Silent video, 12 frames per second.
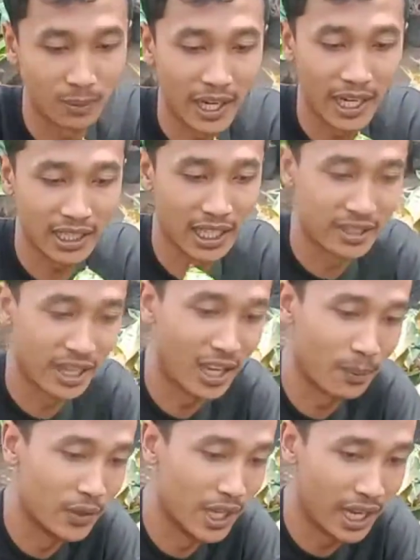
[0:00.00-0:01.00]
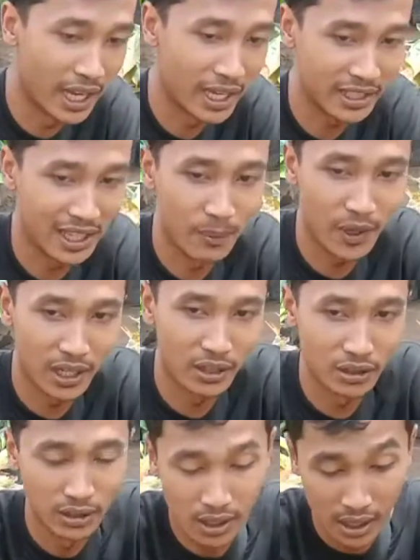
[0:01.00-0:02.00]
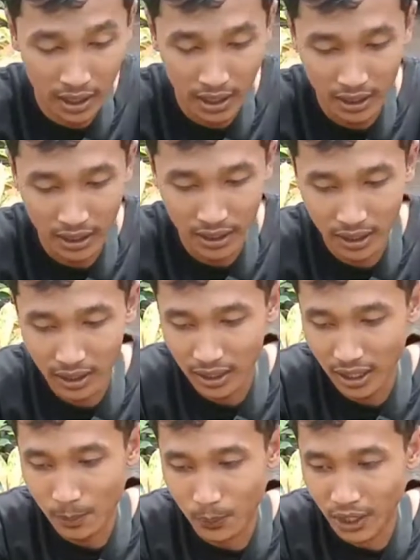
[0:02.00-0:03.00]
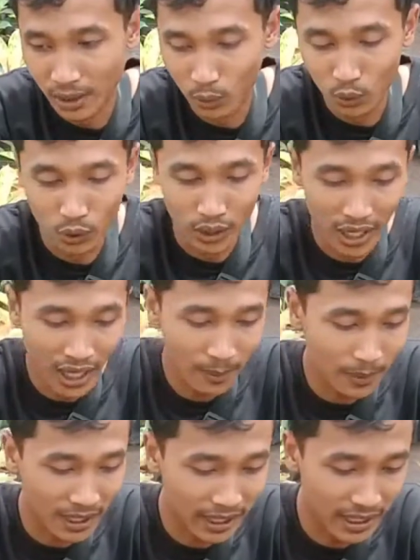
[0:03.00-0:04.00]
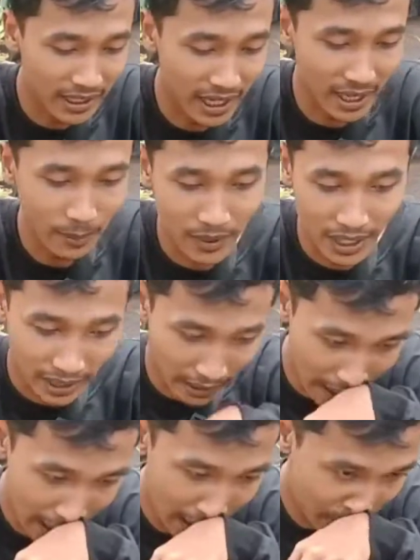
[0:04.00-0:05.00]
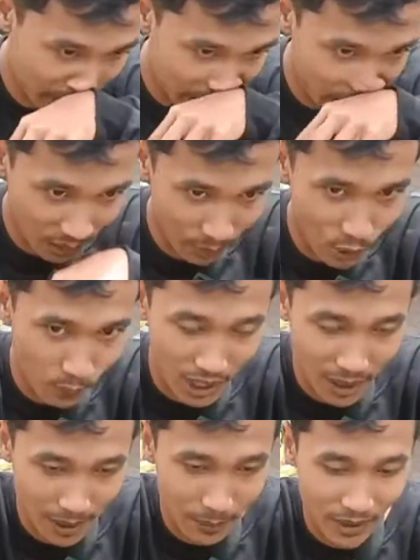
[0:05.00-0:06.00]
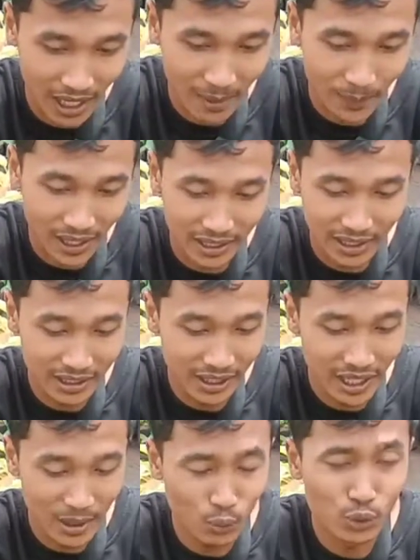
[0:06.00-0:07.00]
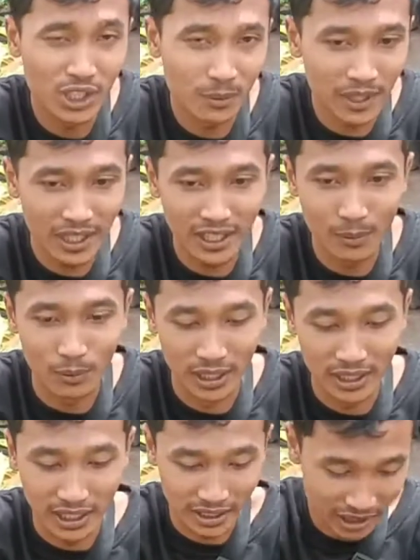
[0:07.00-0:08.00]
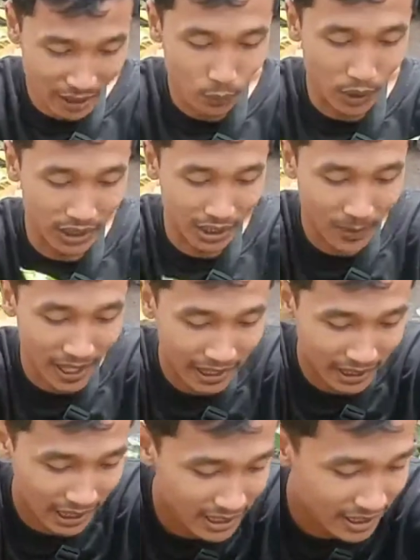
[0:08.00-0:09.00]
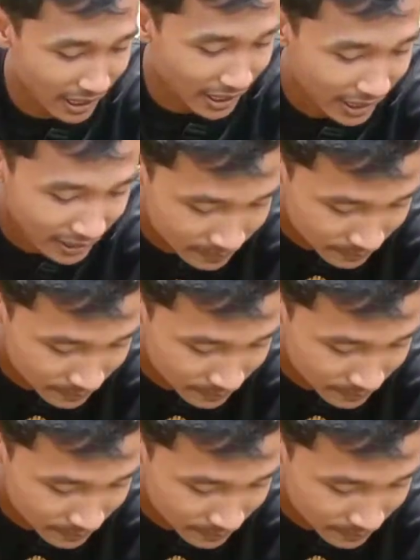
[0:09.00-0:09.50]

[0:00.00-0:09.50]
paket aja biar sampean uh, lebih mudah belinya biar nggak mikir mau beli apa beli apa nanti kan pusing mikirnya bunda jadi tak buatin paket aja ya